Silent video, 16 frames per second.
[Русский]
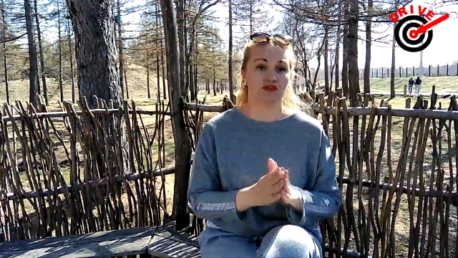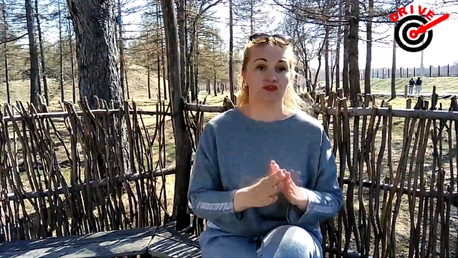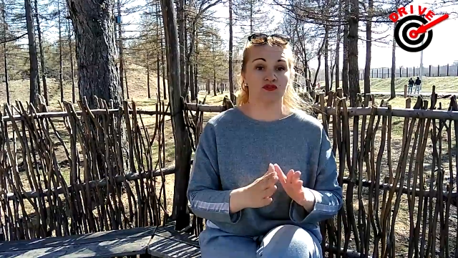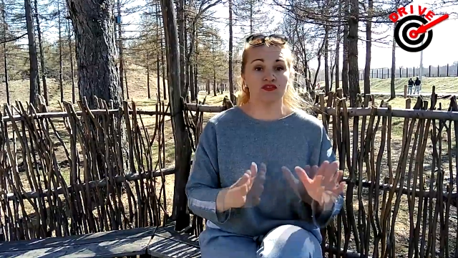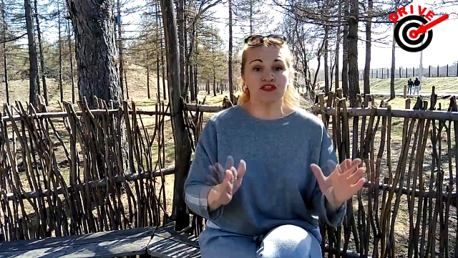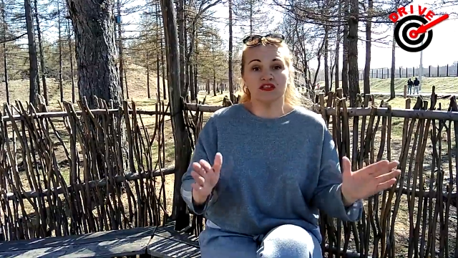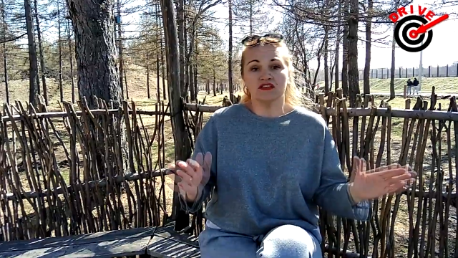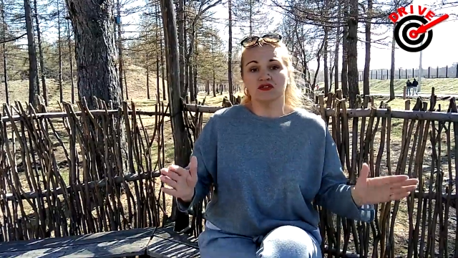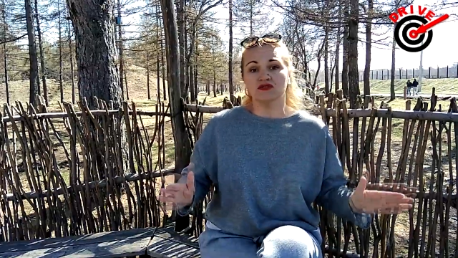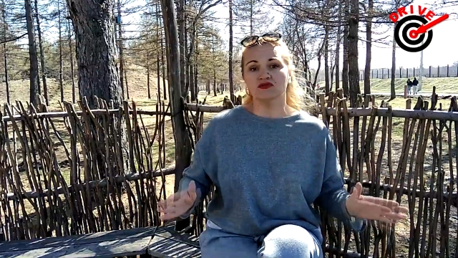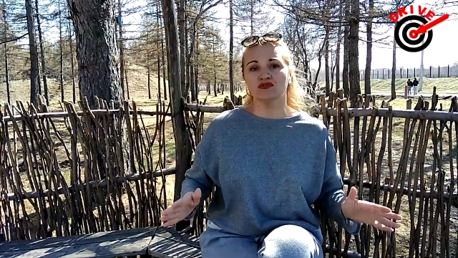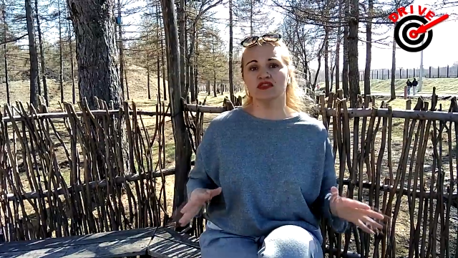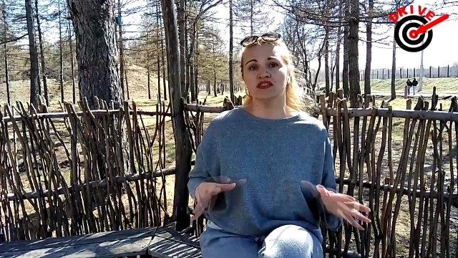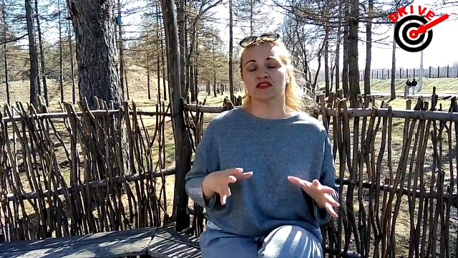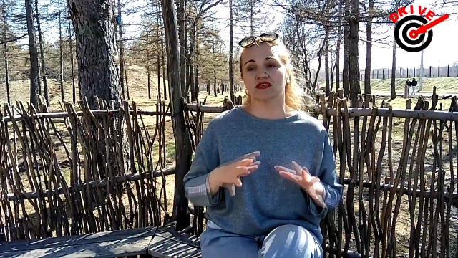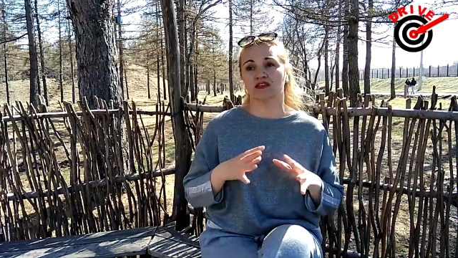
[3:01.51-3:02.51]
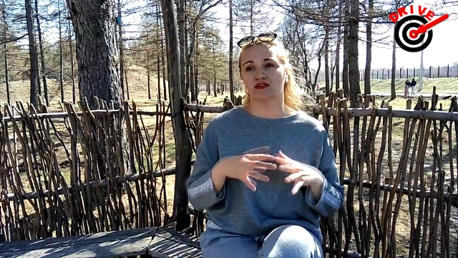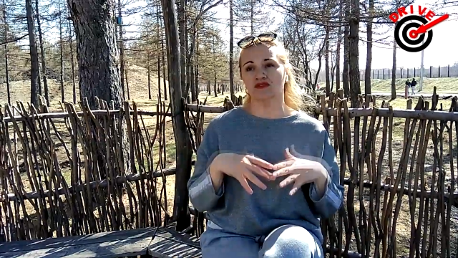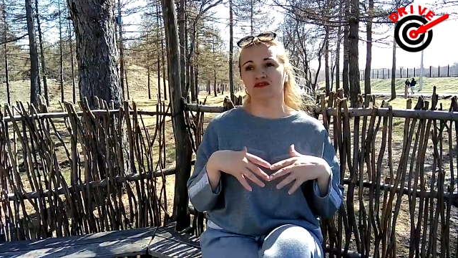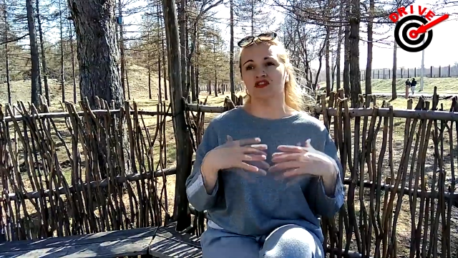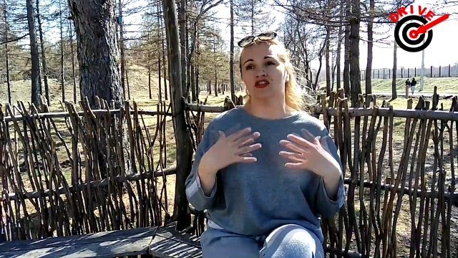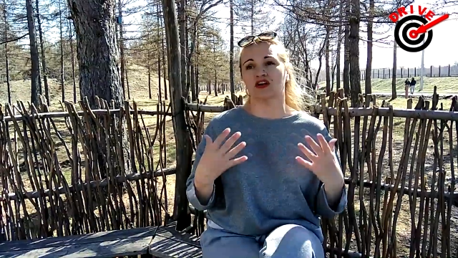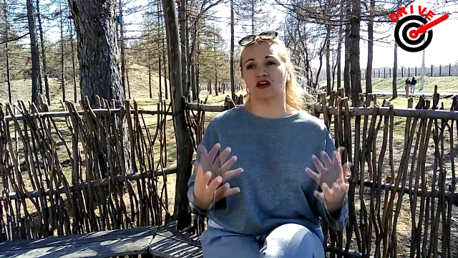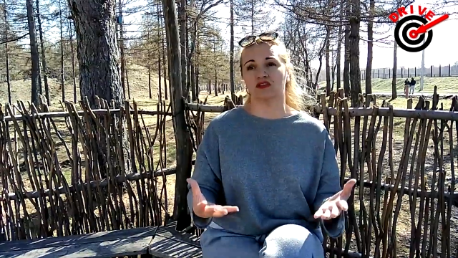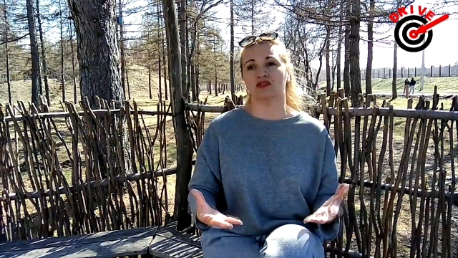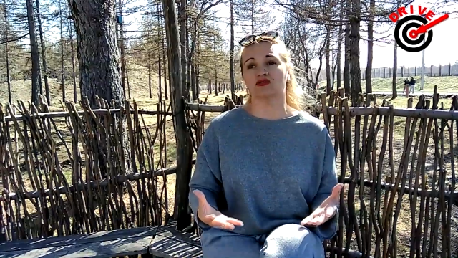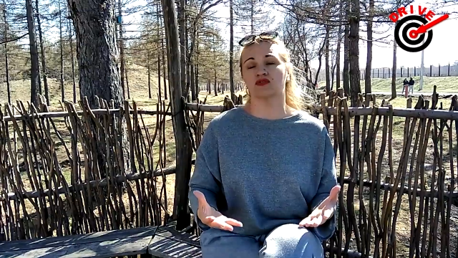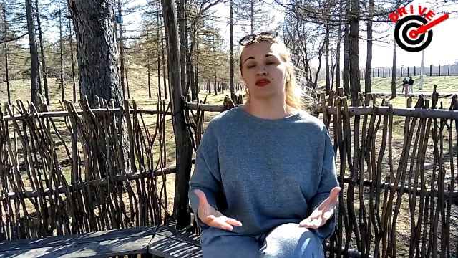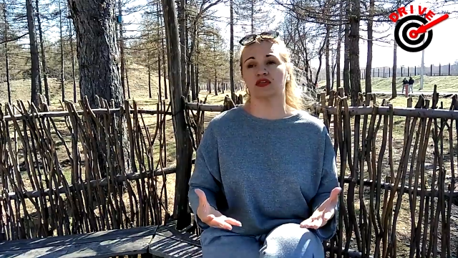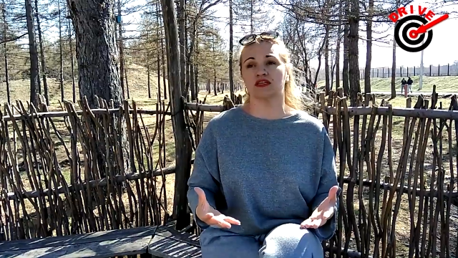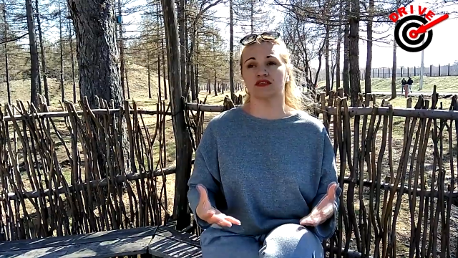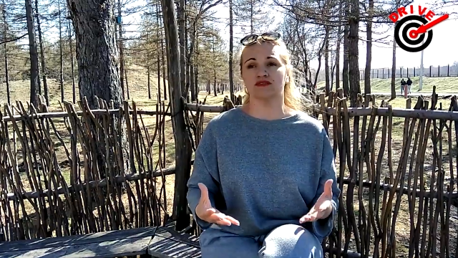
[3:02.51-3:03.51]
ты, то все ресурсы, сокровища,
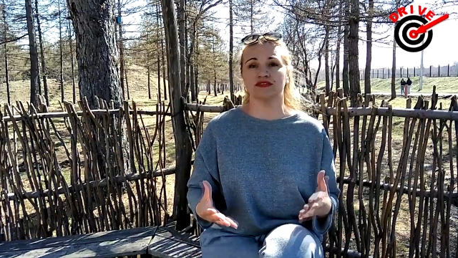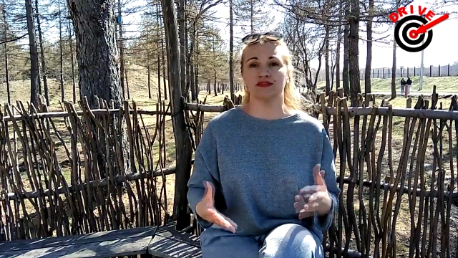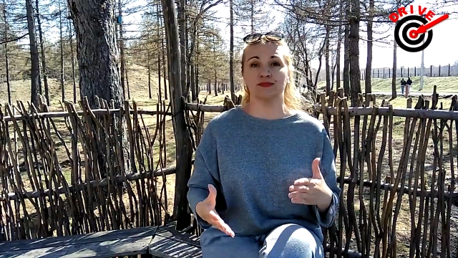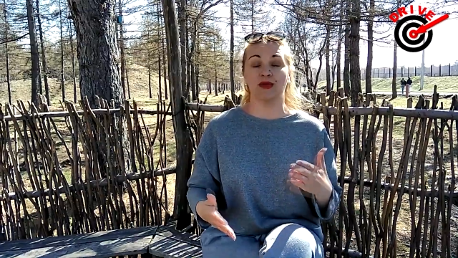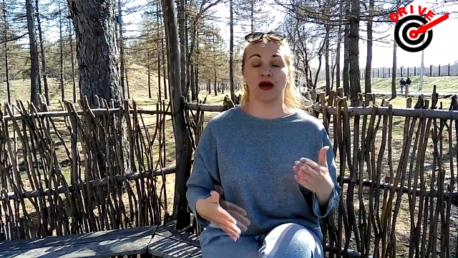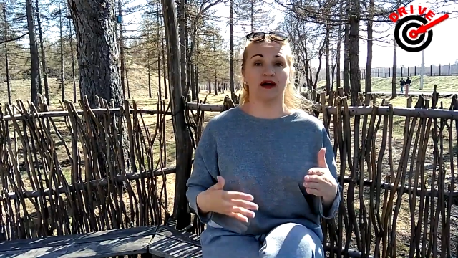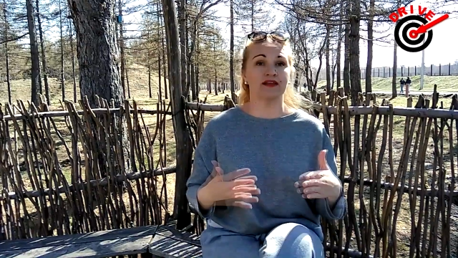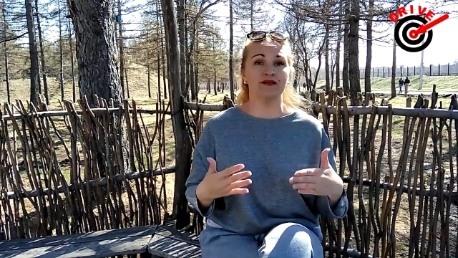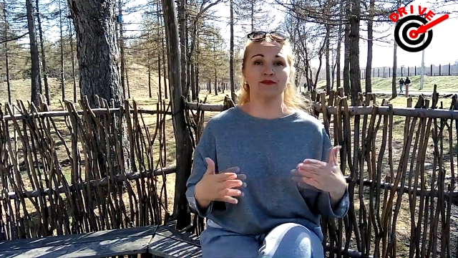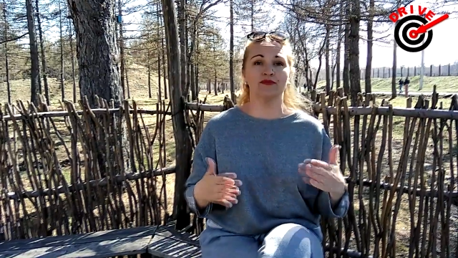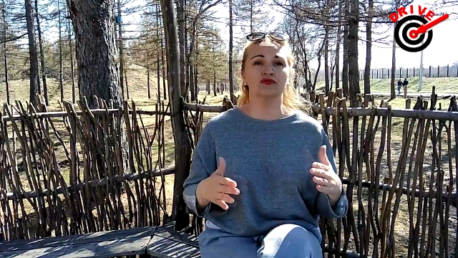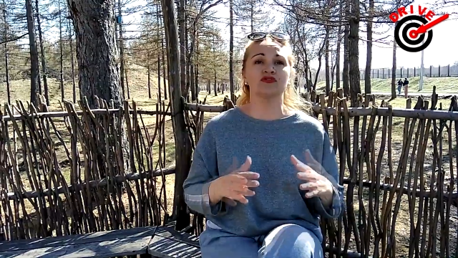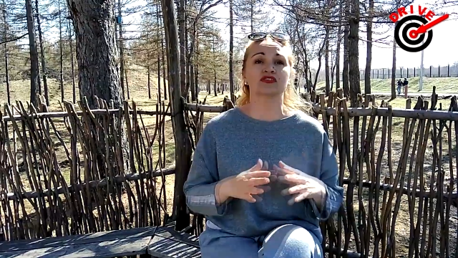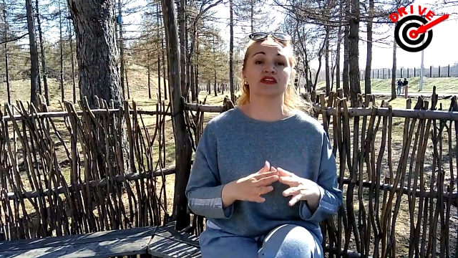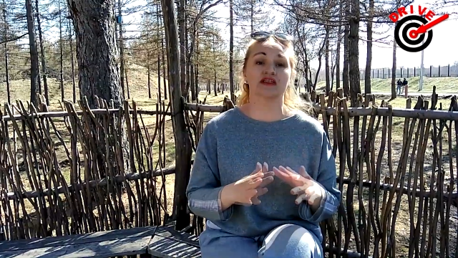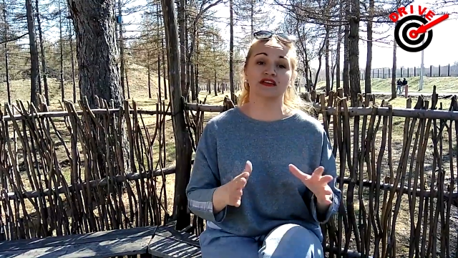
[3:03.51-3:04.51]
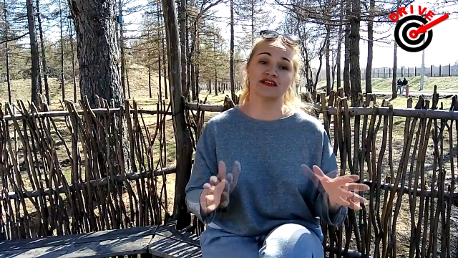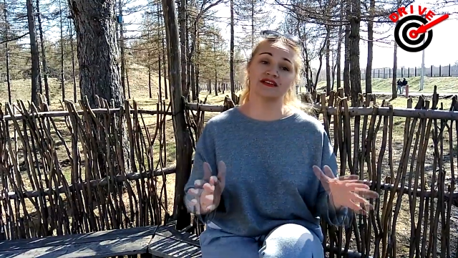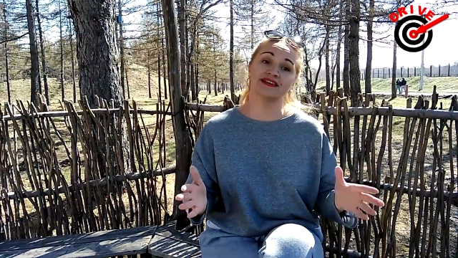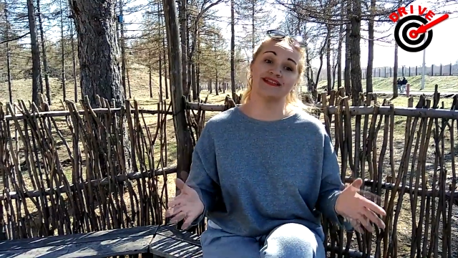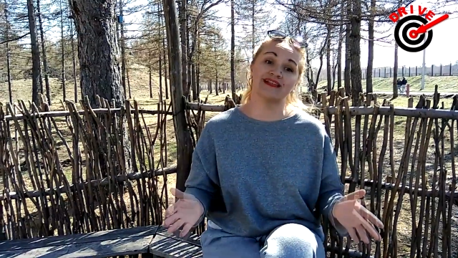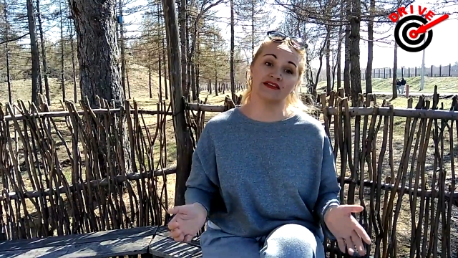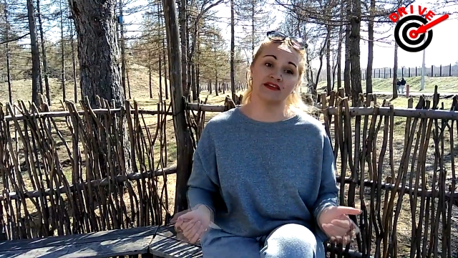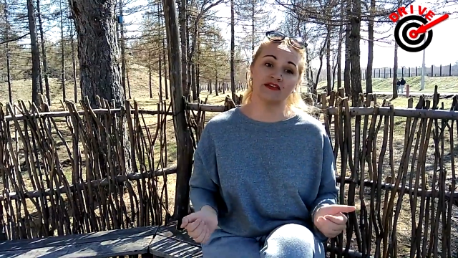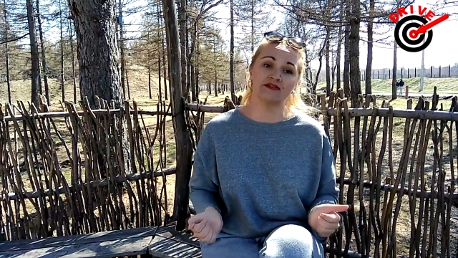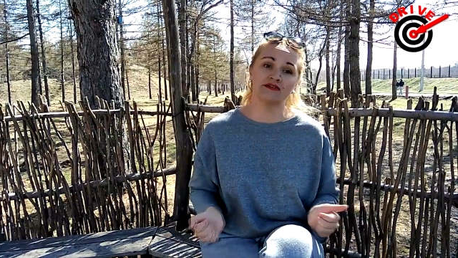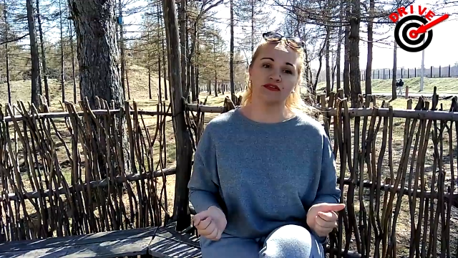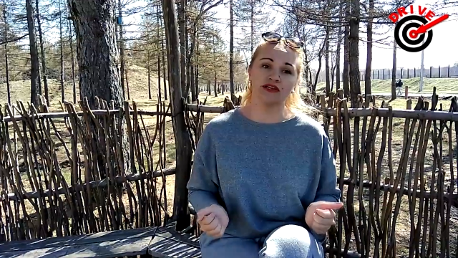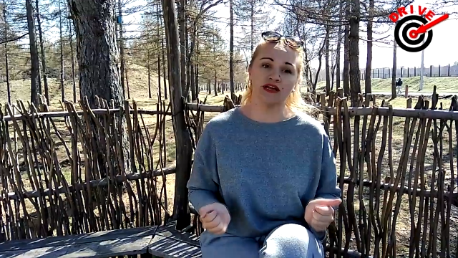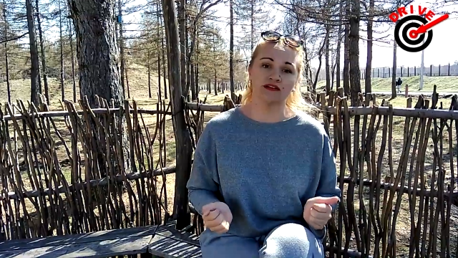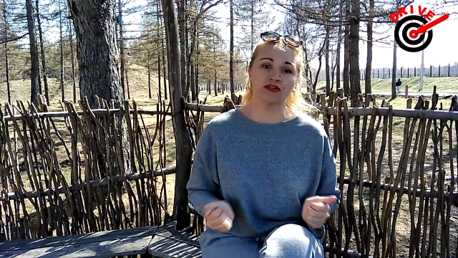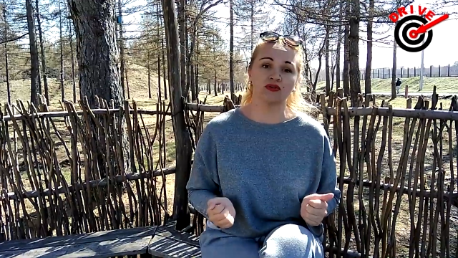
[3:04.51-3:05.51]
которые есть в тебе, они будут закрыты для,
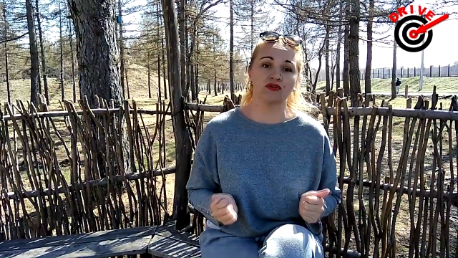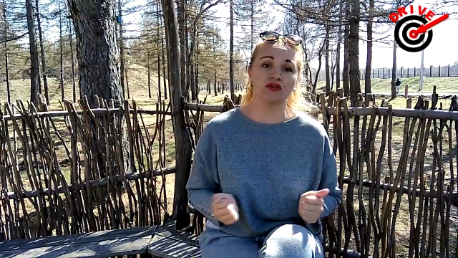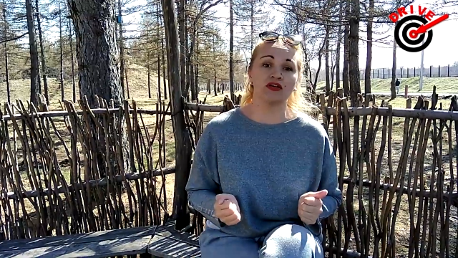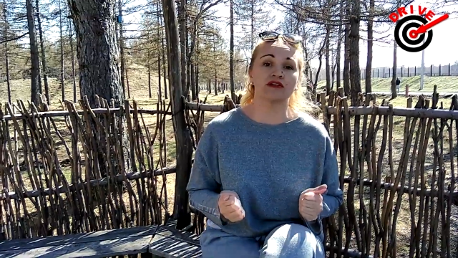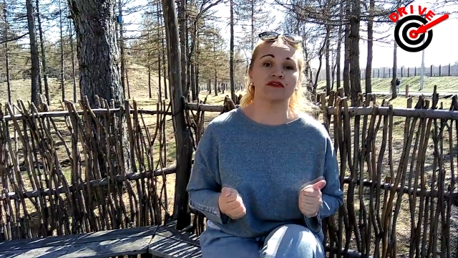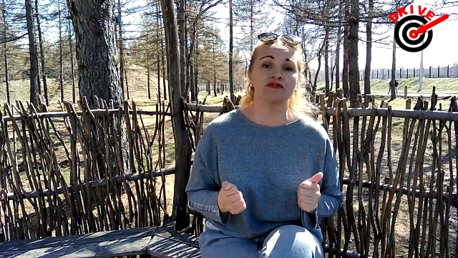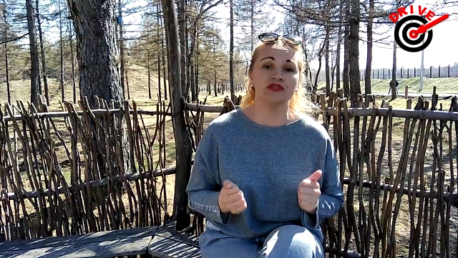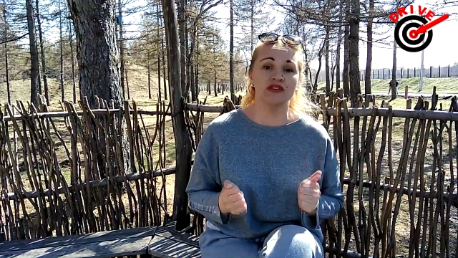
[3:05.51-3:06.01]
для других